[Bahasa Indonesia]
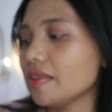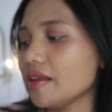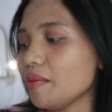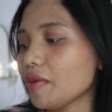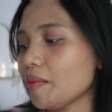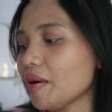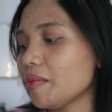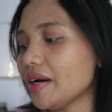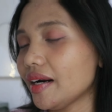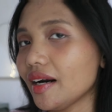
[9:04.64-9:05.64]
dan memang
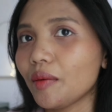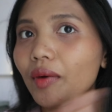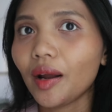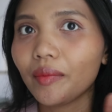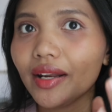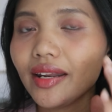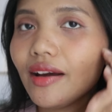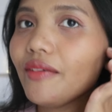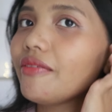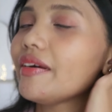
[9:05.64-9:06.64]
bener lama-lama
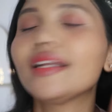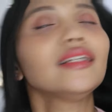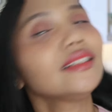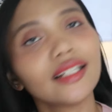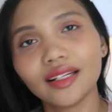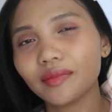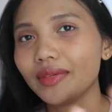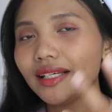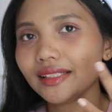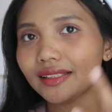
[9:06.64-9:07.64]
dia finishnya
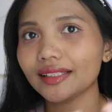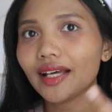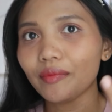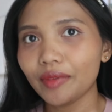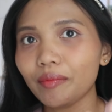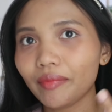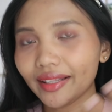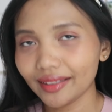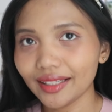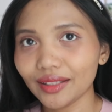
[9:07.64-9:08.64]
lebih semi
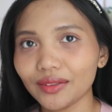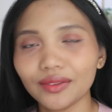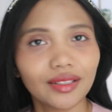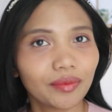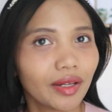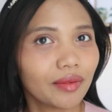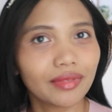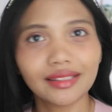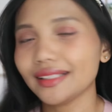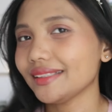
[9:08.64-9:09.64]
matte gitu tapi
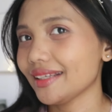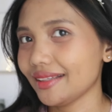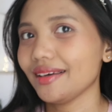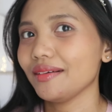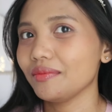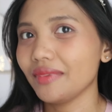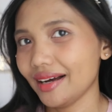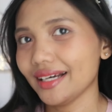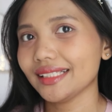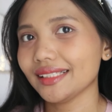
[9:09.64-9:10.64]
masih cantik
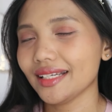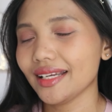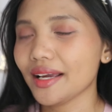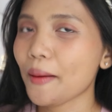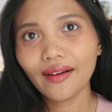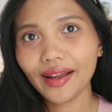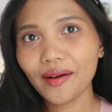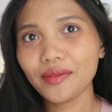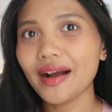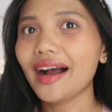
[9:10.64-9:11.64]
banget sih ini oke
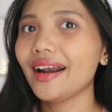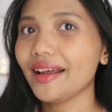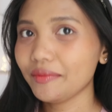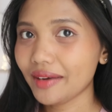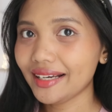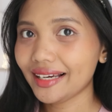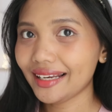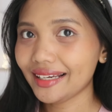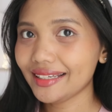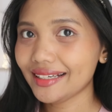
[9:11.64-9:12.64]
aku bakalan balik
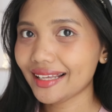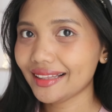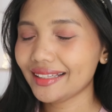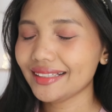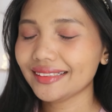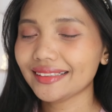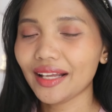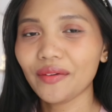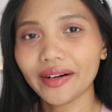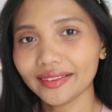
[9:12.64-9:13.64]
lagi nanti
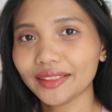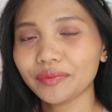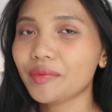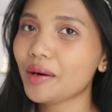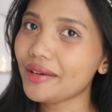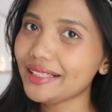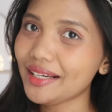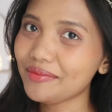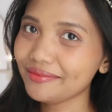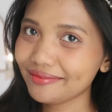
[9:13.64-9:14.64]
setelah wear test beberapa
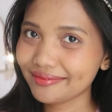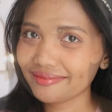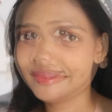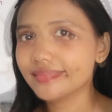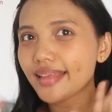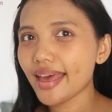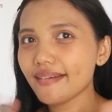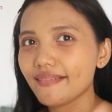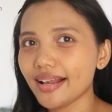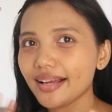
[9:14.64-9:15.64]
jam hey
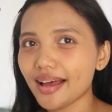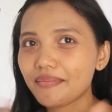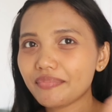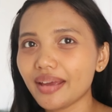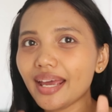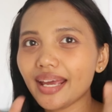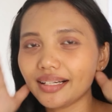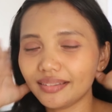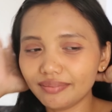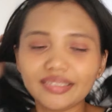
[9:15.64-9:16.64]
welcome back
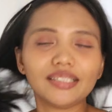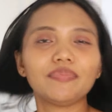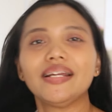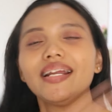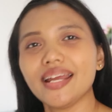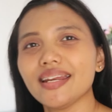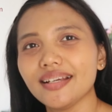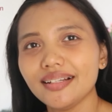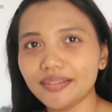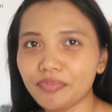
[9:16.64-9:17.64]
sebenarnya ini
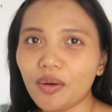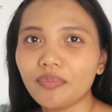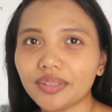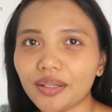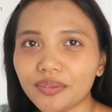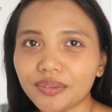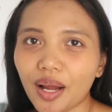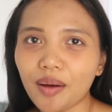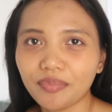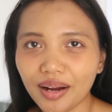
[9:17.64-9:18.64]
belum terlalu
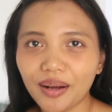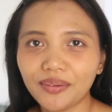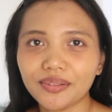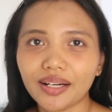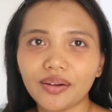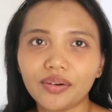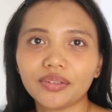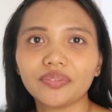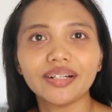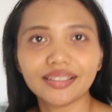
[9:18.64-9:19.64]
lama aku record
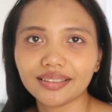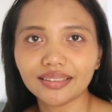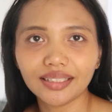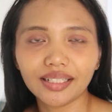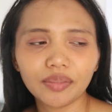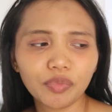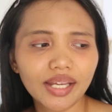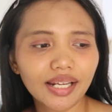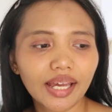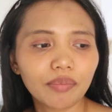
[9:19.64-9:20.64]
wear test ini
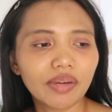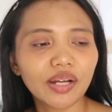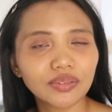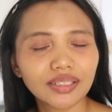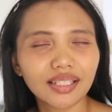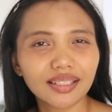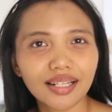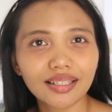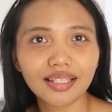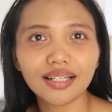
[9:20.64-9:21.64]
mungkin kayak baru sekitar
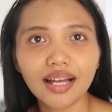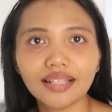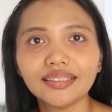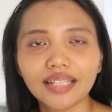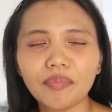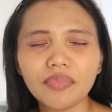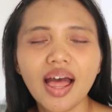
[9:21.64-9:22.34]
3 jam